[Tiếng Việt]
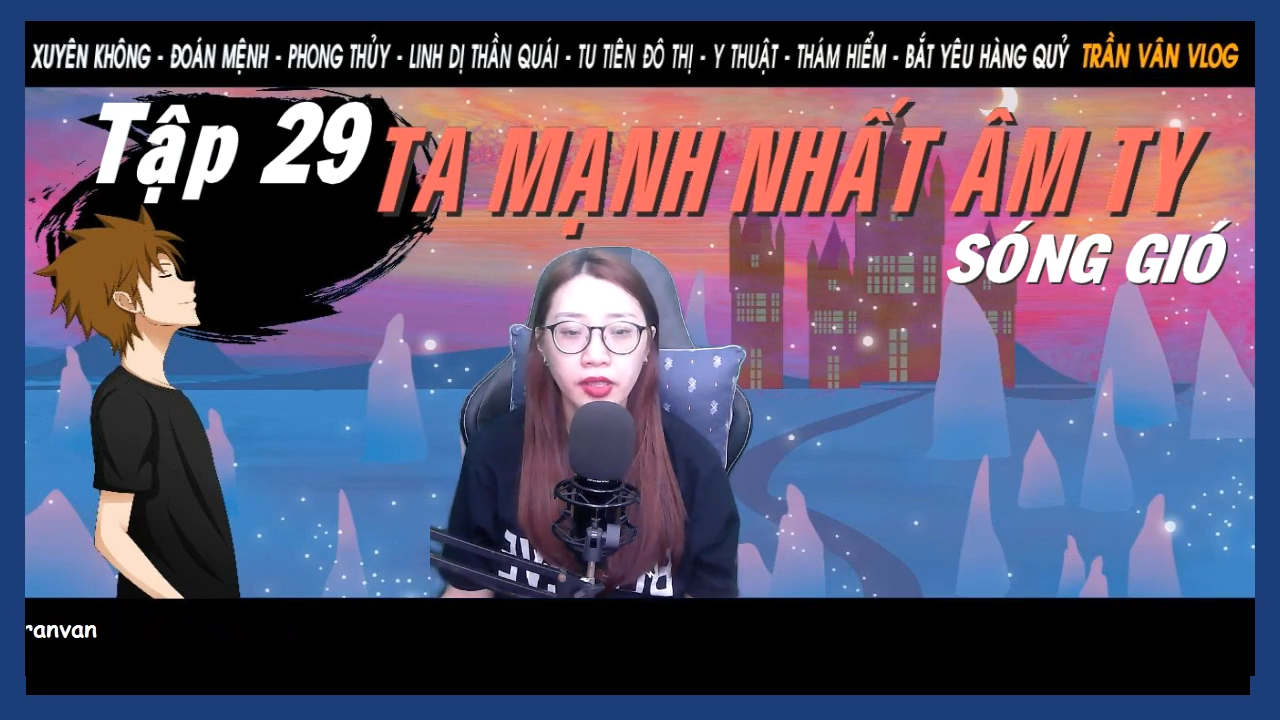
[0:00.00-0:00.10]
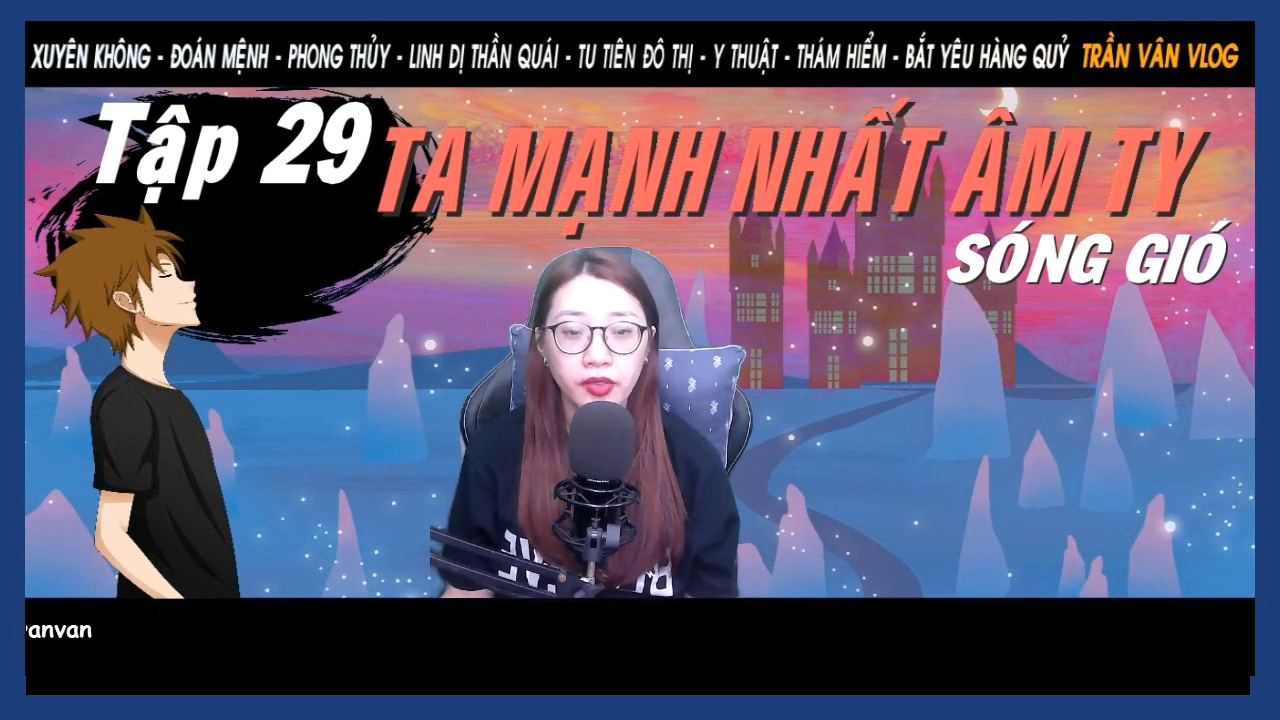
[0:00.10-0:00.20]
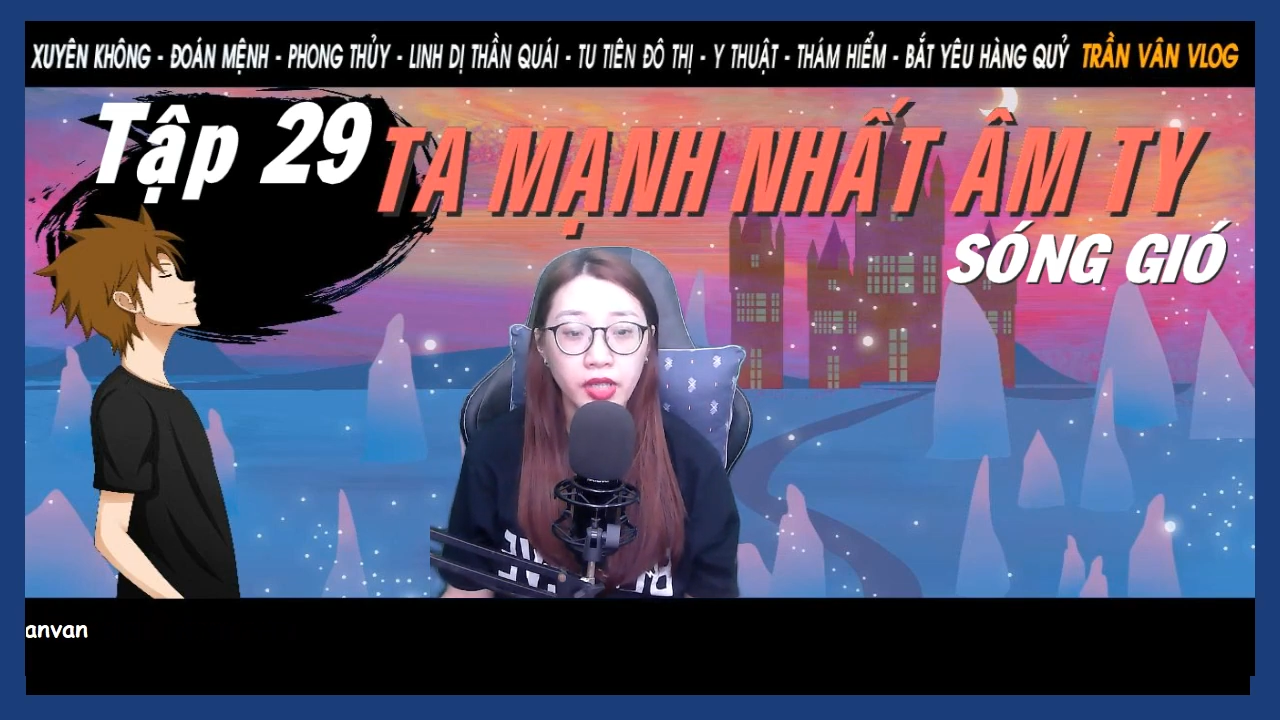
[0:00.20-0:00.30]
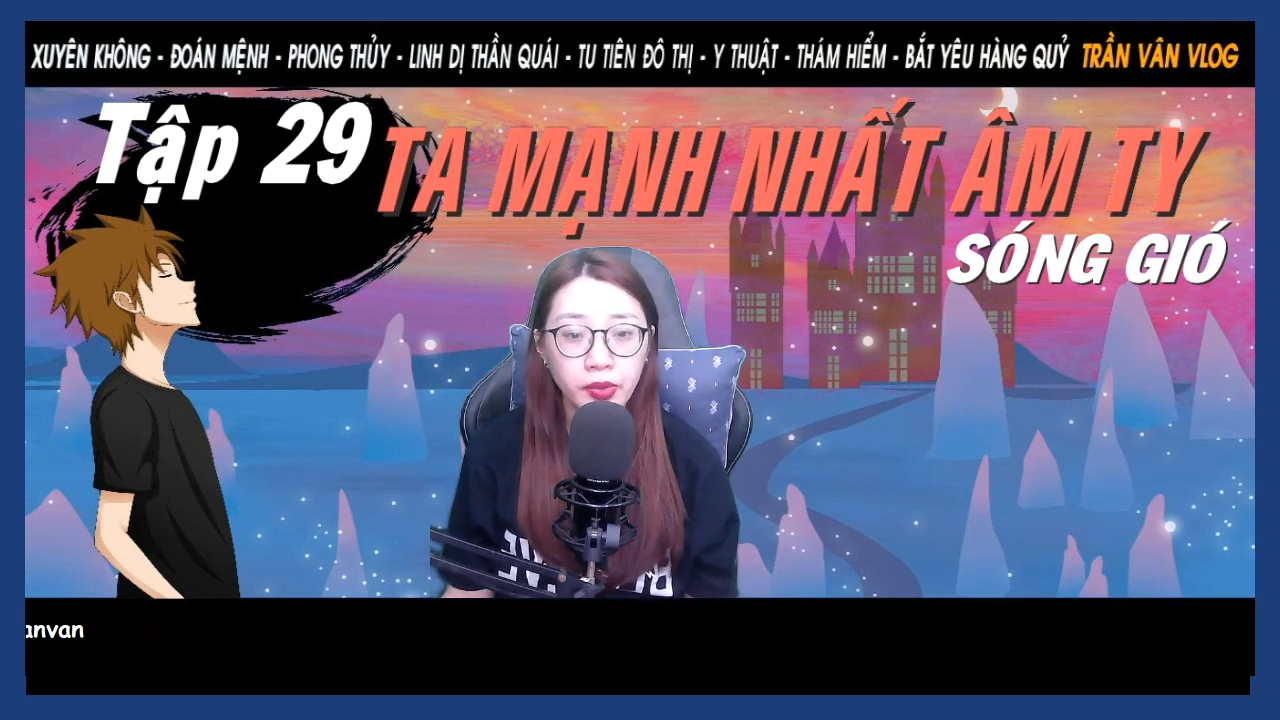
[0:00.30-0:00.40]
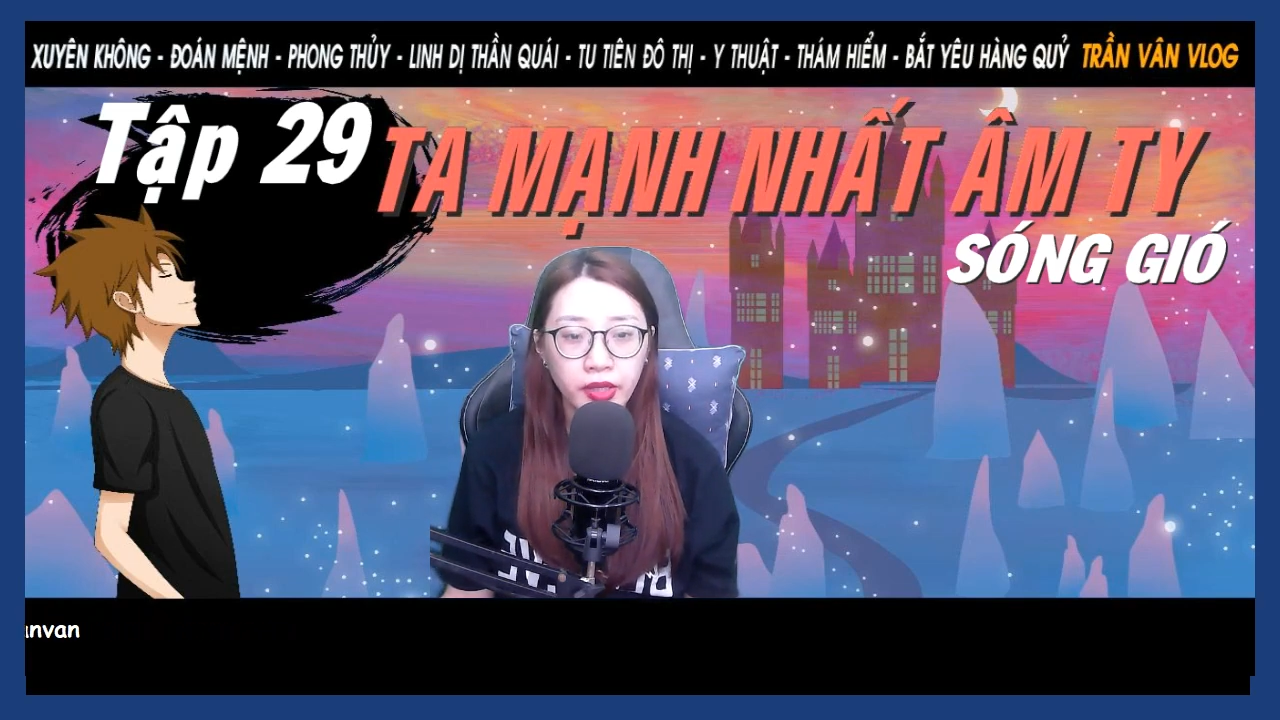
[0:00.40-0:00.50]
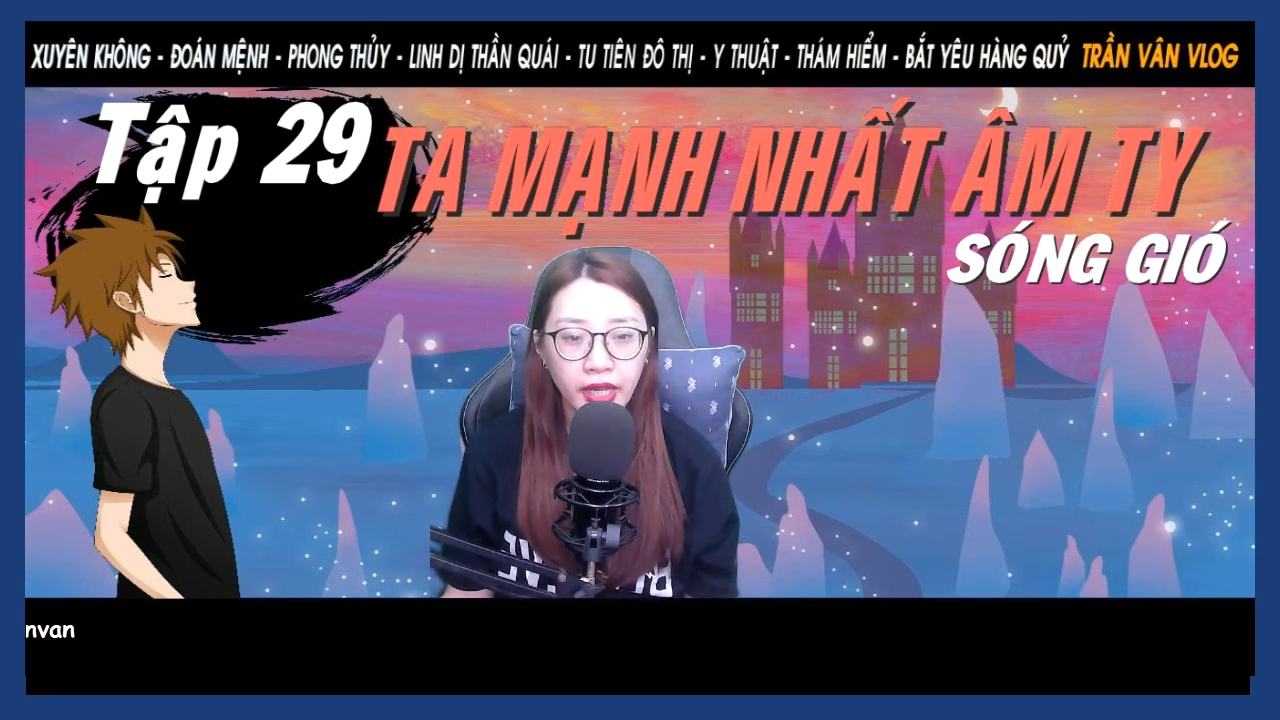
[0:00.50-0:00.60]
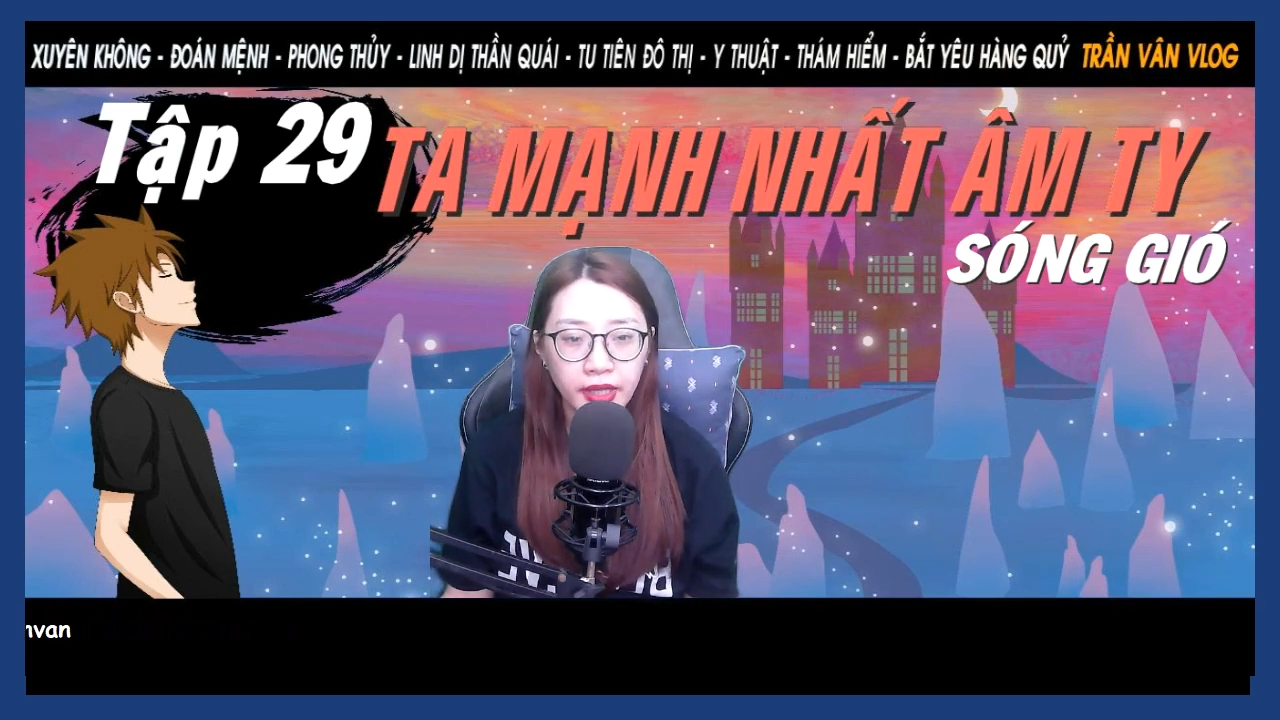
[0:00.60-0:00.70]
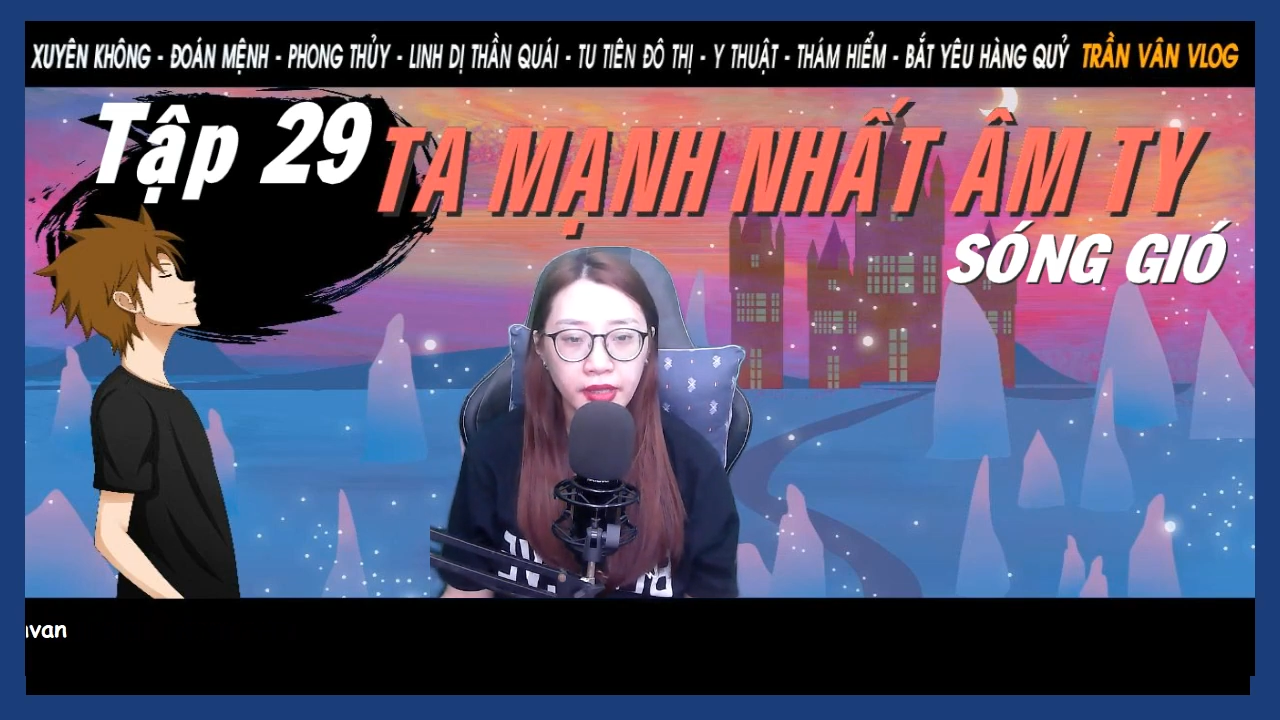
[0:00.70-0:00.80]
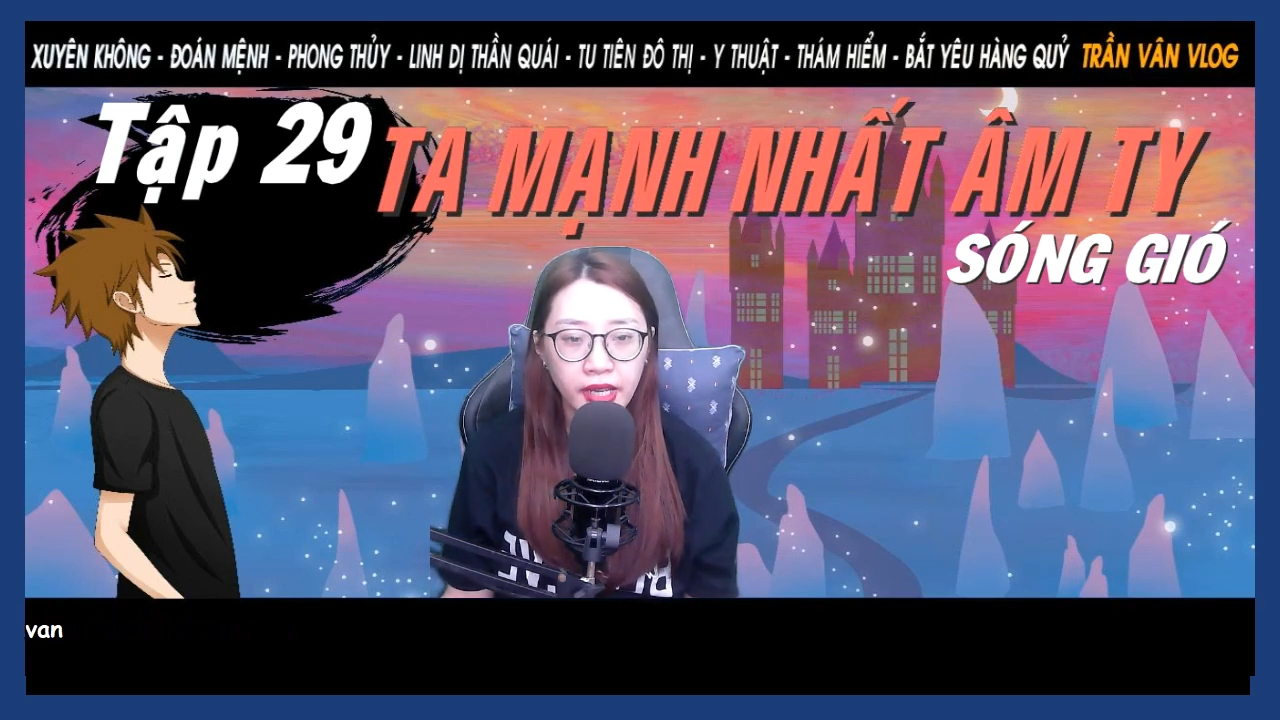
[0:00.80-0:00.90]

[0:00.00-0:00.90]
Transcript: Nếu như anh